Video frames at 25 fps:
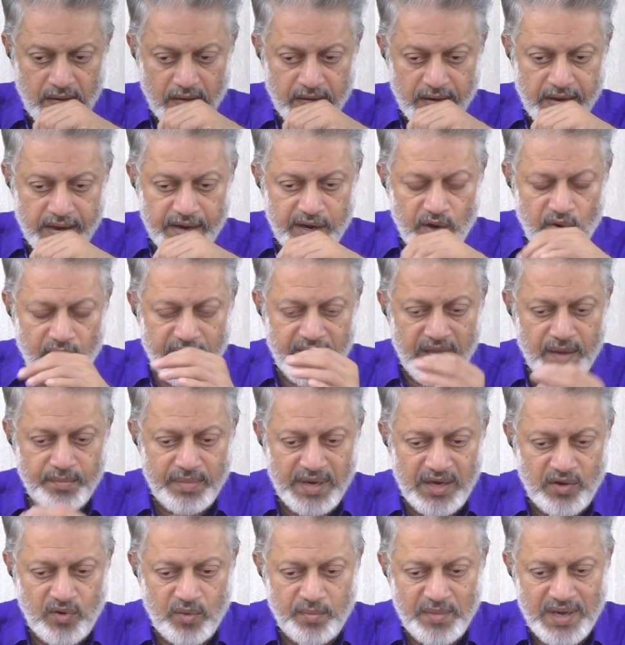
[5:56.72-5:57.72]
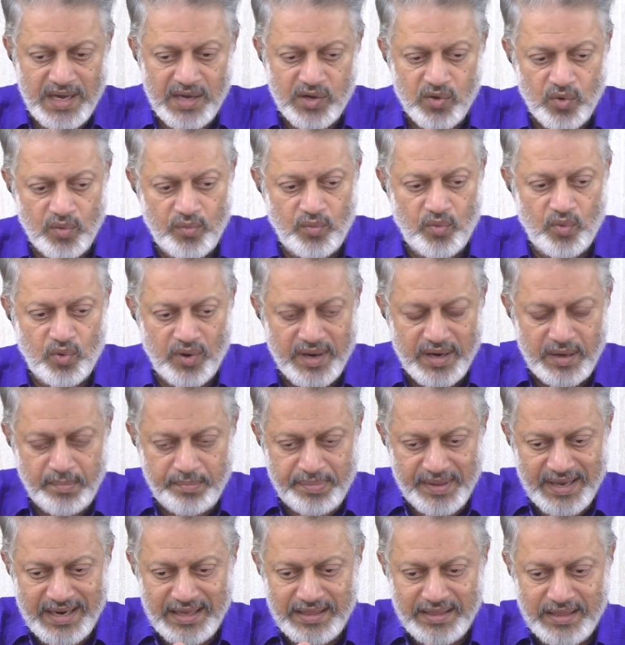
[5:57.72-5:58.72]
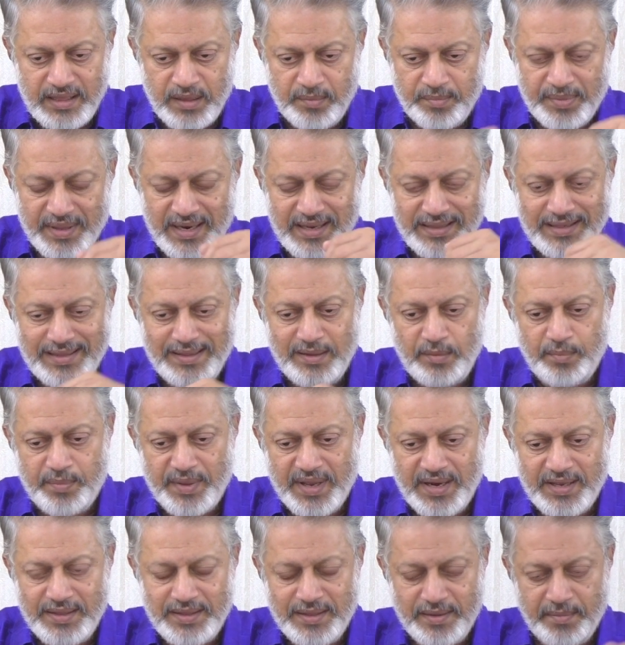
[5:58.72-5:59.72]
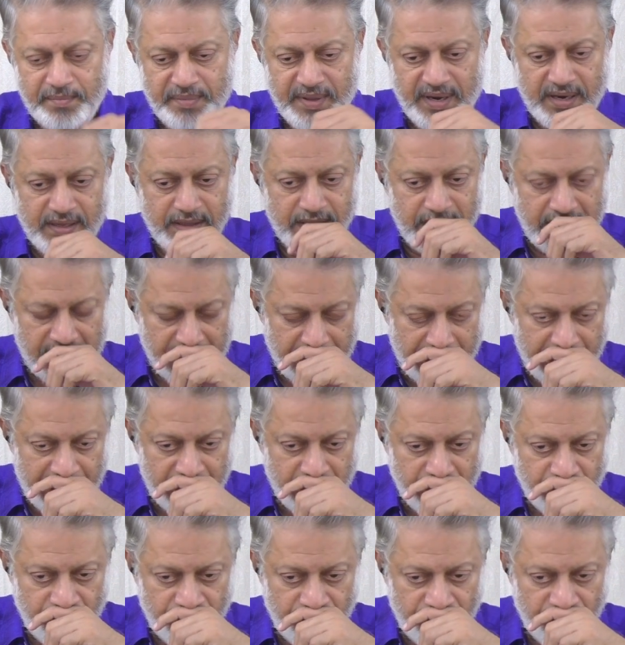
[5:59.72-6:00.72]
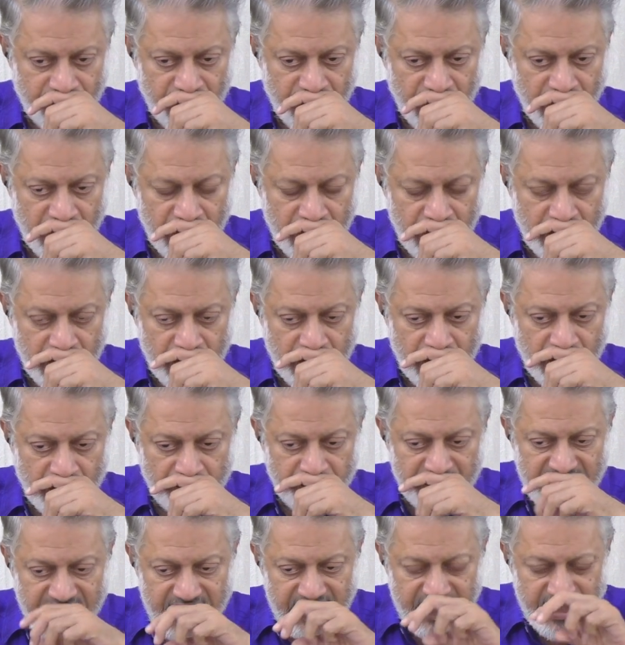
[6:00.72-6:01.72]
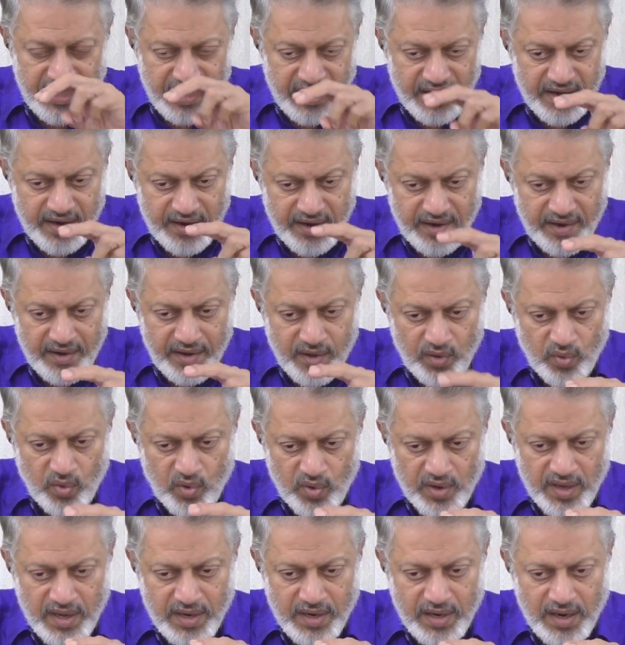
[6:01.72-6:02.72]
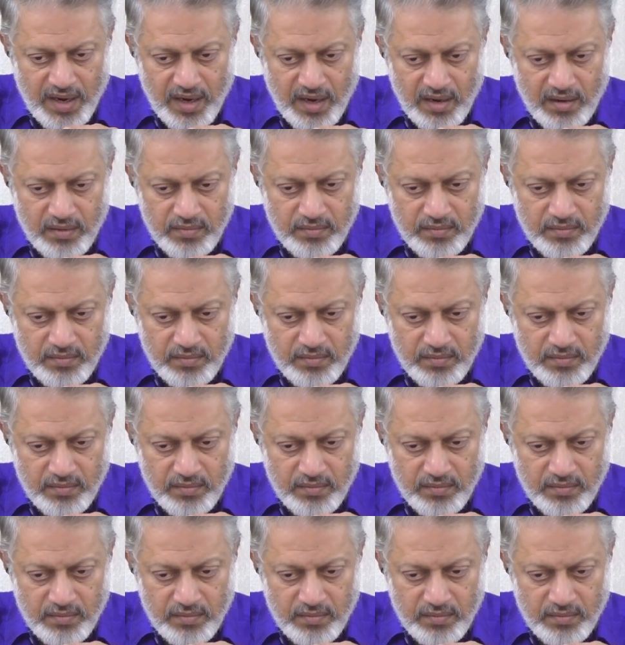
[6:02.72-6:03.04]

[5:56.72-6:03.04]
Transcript: என்னுடைய பாவமாகவும் உடன் பிரிந்து பிரிந்து பிரிந்து பிரிந்து மீதி ரெண்டு ஊடகங்கள்